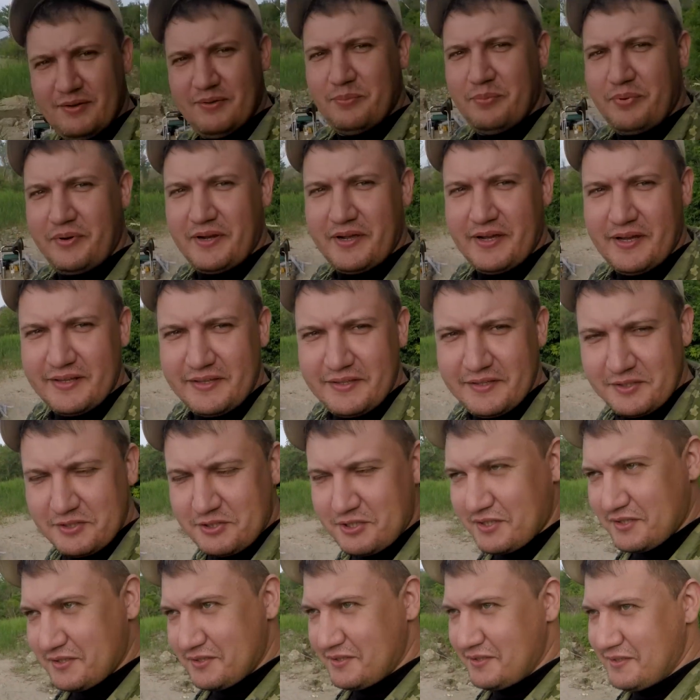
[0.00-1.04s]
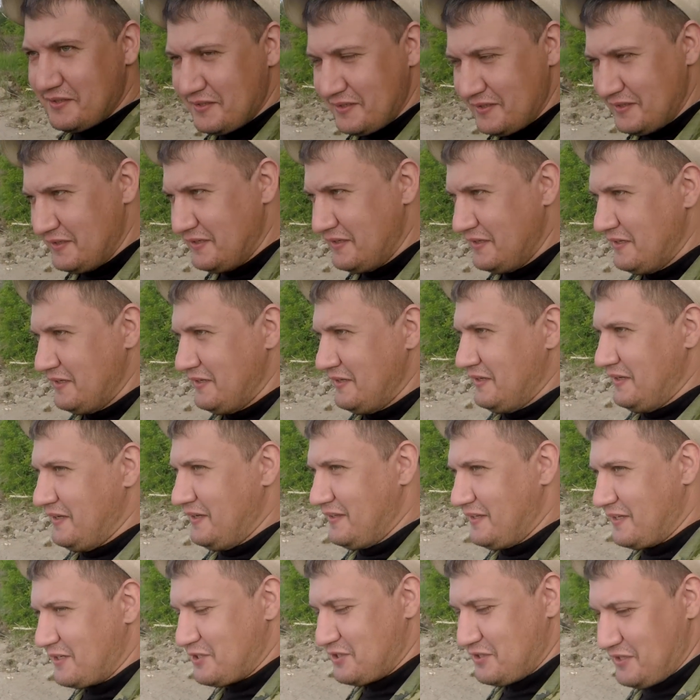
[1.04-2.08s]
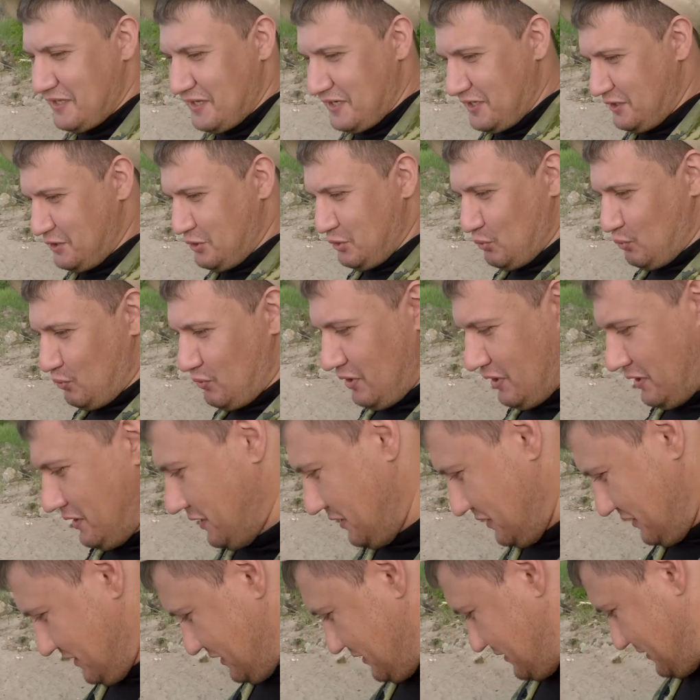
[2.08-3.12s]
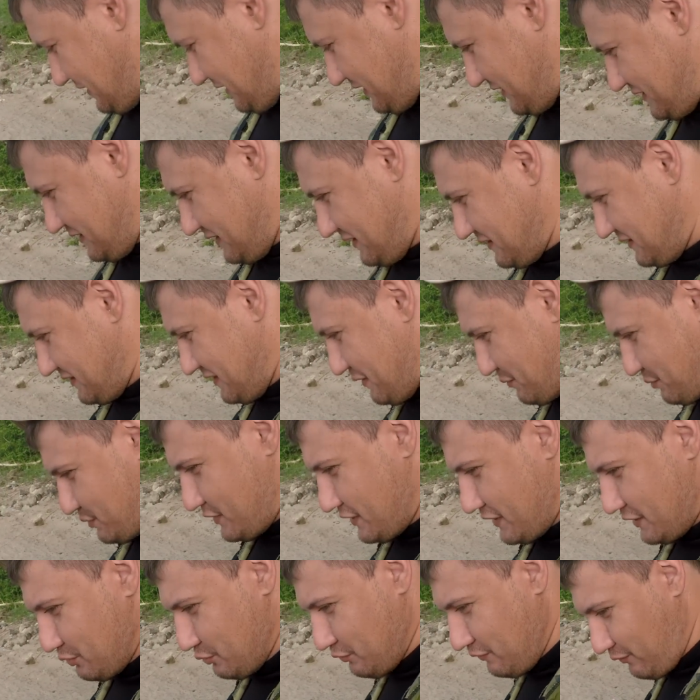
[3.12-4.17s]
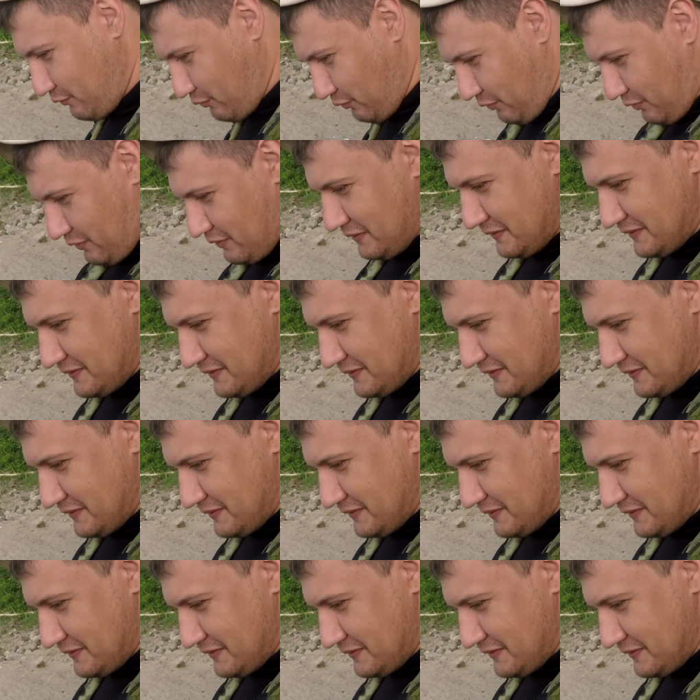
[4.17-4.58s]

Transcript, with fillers: Приходил сейчас наш старый друг, рассказал за обстановку